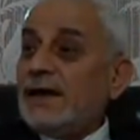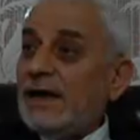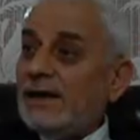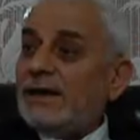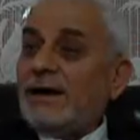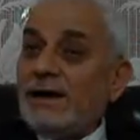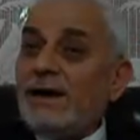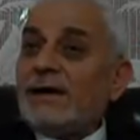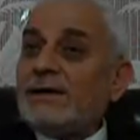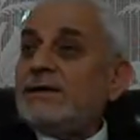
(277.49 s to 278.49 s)
El,
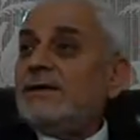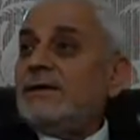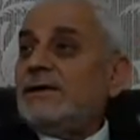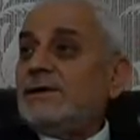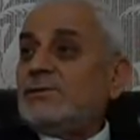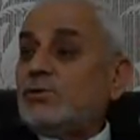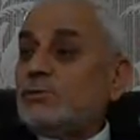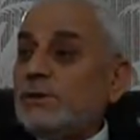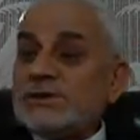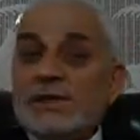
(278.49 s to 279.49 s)
ayak
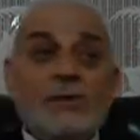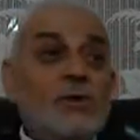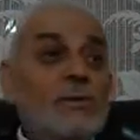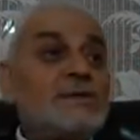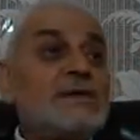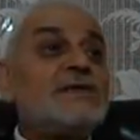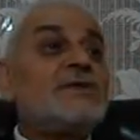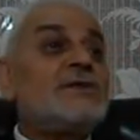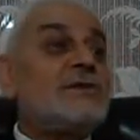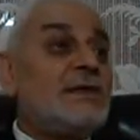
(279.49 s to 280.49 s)
tutmasıyla, yürümesiyle
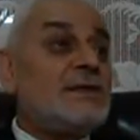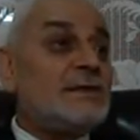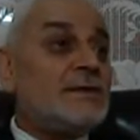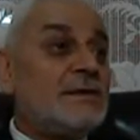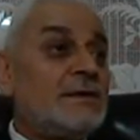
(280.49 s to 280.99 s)
zikirdedir.